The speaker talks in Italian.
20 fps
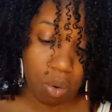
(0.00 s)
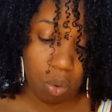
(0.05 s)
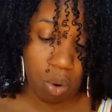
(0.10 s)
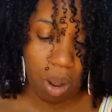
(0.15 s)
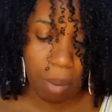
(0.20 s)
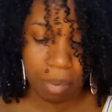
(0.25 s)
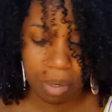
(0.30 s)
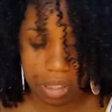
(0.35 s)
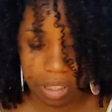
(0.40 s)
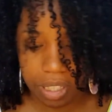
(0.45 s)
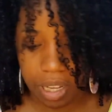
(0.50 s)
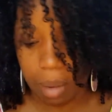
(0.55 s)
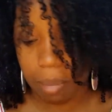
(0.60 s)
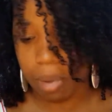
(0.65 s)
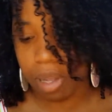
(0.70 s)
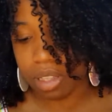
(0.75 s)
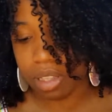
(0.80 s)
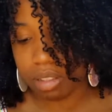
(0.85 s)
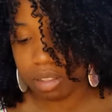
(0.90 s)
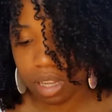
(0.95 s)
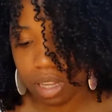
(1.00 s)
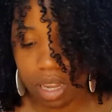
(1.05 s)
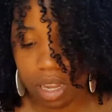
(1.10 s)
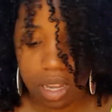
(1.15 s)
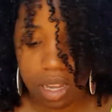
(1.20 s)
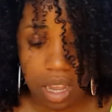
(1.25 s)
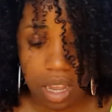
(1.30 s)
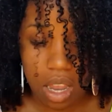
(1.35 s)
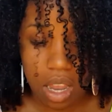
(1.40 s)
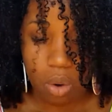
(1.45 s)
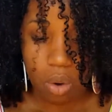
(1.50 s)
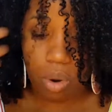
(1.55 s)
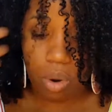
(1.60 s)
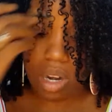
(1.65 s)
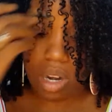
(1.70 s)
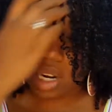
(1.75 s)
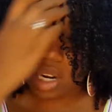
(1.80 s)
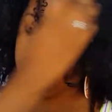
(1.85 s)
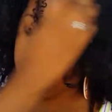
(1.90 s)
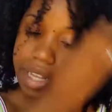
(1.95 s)
Qua praticamente
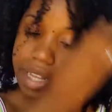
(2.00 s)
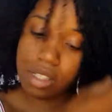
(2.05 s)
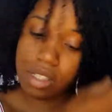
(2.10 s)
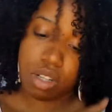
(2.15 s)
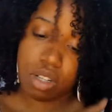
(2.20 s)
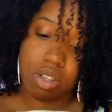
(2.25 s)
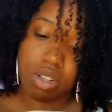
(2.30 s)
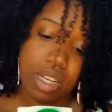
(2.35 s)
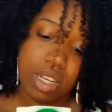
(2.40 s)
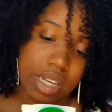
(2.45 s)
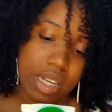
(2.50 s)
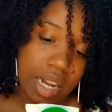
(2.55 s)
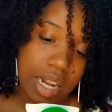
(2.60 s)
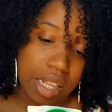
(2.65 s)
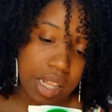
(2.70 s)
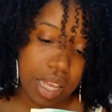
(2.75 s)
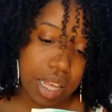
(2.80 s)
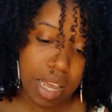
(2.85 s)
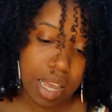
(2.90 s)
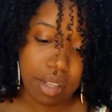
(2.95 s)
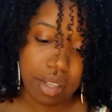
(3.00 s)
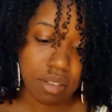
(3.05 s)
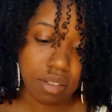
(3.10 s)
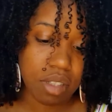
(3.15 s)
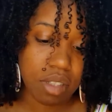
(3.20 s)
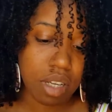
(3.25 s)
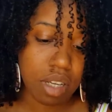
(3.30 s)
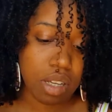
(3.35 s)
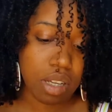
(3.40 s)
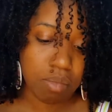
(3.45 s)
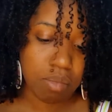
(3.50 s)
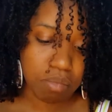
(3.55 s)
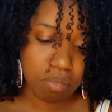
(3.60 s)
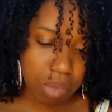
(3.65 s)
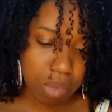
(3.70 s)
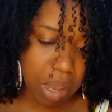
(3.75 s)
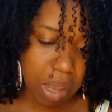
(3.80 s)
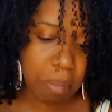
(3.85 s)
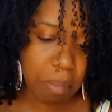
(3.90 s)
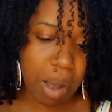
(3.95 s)
quello che sono gli ingredienti
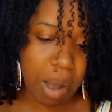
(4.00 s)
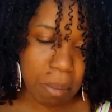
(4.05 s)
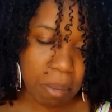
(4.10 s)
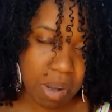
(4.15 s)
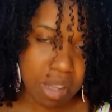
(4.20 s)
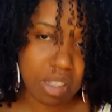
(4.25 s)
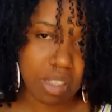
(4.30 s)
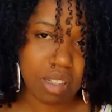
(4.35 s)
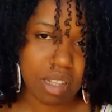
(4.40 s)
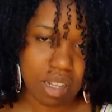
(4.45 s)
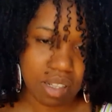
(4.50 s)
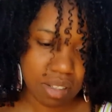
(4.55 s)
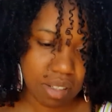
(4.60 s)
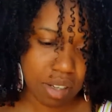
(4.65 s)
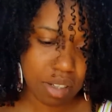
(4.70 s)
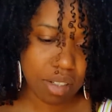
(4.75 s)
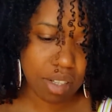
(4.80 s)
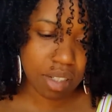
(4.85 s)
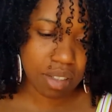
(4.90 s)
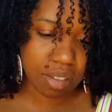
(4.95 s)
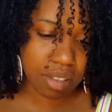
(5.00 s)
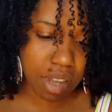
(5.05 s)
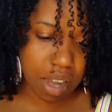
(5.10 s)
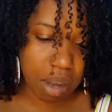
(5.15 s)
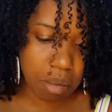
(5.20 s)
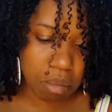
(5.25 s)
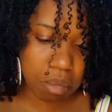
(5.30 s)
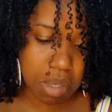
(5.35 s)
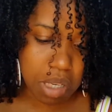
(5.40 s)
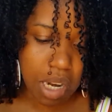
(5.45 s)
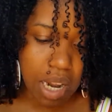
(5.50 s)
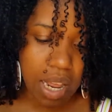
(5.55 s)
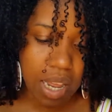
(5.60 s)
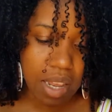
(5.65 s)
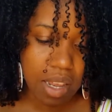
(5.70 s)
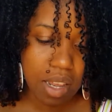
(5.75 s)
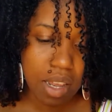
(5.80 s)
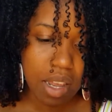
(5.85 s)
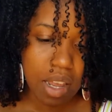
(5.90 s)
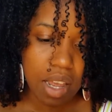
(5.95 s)
è abbastanza
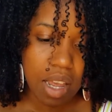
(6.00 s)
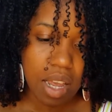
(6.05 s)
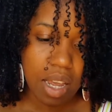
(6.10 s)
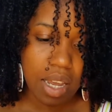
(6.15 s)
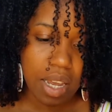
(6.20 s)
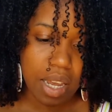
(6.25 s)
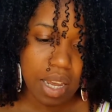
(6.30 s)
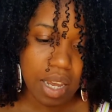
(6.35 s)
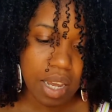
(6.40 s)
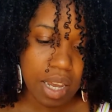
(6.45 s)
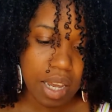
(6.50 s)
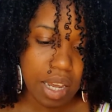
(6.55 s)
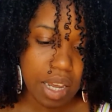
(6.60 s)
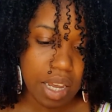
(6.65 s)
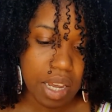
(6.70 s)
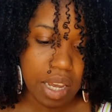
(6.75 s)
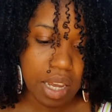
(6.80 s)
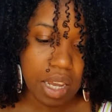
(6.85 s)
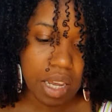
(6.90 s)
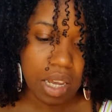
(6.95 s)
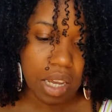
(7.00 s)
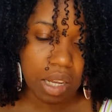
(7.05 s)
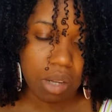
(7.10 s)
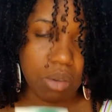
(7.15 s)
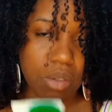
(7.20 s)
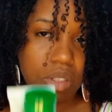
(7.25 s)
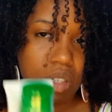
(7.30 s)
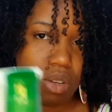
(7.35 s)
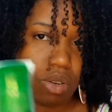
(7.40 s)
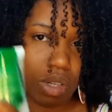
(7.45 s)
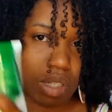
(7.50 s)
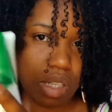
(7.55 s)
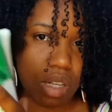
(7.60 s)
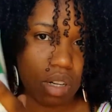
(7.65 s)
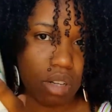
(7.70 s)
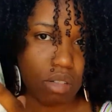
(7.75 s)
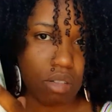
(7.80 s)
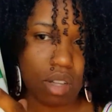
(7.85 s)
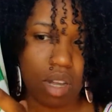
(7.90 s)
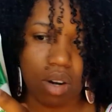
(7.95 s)
accettabile e, e quindi questo
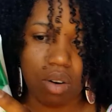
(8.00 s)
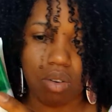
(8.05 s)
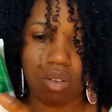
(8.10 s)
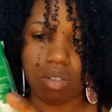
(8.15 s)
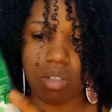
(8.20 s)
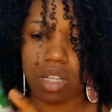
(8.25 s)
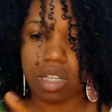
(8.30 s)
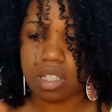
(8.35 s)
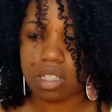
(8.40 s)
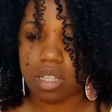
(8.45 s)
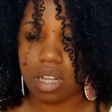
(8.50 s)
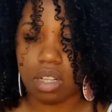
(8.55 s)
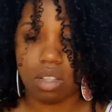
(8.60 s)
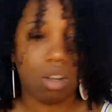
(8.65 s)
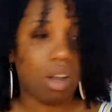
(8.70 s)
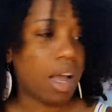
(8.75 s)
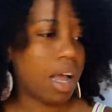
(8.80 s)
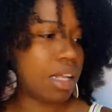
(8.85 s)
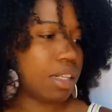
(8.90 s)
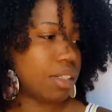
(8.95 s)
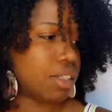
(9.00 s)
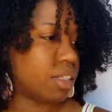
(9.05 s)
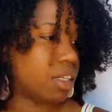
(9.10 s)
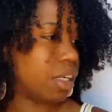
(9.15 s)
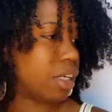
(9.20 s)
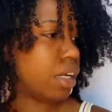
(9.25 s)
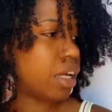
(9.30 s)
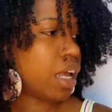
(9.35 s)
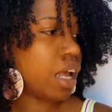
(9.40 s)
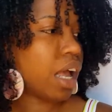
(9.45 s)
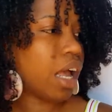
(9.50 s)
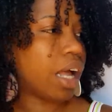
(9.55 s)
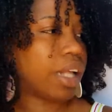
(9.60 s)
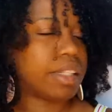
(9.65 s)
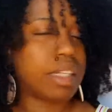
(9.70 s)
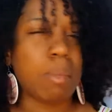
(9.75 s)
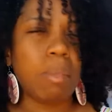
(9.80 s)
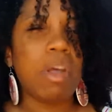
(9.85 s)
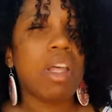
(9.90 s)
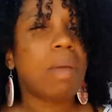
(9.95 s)
lo starò testando anzi
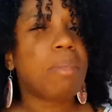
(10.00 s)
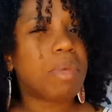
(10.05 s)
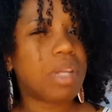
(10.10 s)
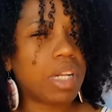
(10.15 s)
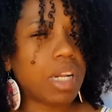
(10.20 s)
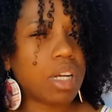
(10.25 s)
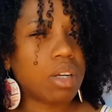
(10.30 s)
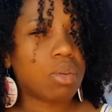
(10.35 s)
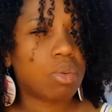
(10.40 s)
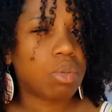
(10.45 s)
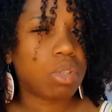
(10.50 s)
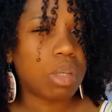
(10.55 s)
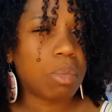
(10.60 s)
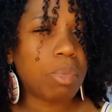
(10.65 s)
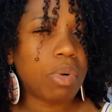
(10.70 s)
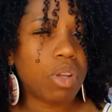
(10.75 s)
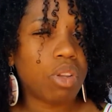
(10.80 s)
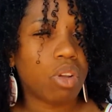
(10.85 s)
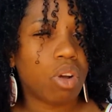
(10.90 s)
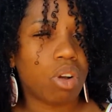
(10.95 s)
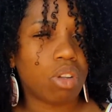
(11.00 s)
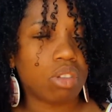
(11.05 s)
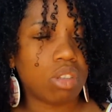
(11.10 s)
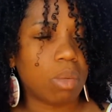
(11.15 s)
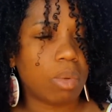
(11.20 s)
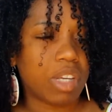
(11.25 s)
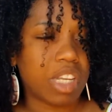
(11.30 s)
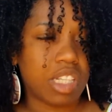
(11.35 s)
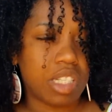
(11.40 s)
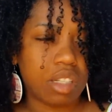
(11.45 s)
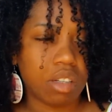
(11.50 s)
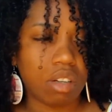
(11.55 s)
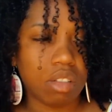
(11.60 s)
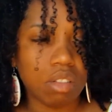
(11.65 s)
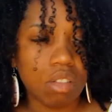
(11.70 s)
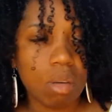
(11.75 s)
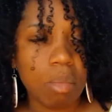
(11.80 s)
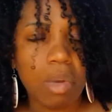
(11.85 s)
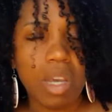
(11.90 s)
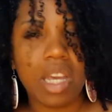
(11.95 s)
andiamo ad aprire alcuni prodotti perché
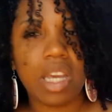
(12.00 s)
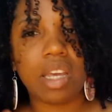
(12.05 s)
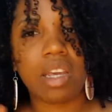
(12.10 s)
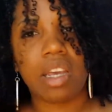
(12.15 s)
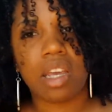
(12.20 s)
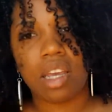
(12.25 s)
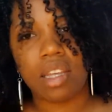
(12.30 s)
secondo me